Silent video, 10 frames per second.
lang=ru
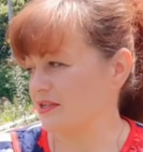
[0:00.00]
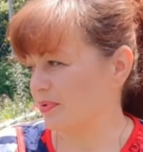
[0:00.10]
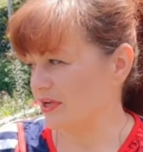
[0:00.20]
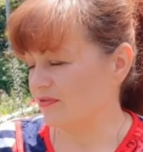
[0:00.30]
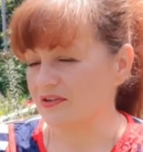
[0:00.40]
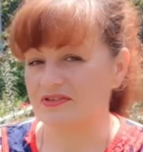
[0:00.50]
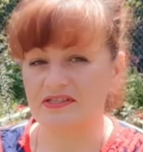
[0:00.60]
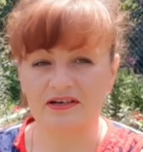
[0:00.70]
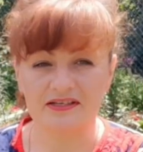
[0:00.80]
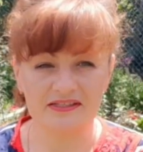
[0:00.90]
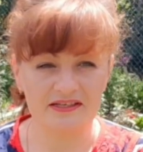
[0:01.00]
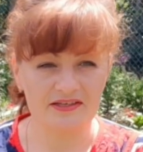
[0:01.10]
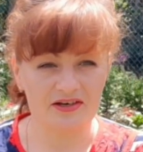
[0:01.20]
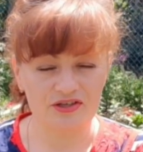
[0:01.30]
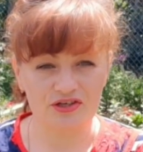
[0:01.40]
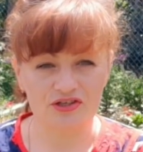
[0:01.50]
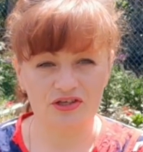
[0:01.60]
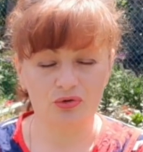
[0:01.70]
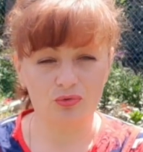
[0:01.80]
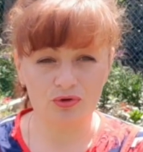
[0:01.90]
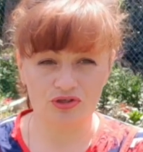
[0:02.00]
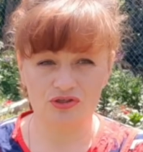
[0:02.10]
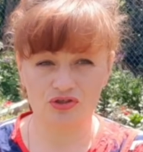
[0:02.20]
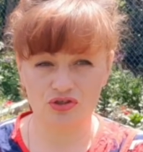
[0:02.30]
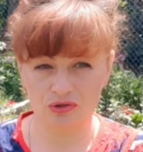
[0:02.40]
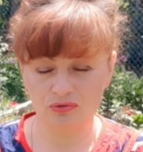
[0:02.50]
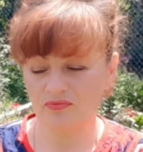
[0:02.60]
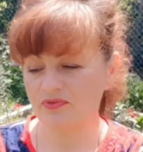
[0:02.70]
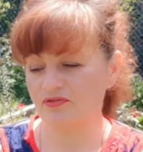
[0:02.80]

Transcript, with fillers: и поливать все растения, конечно, это очень тяжело.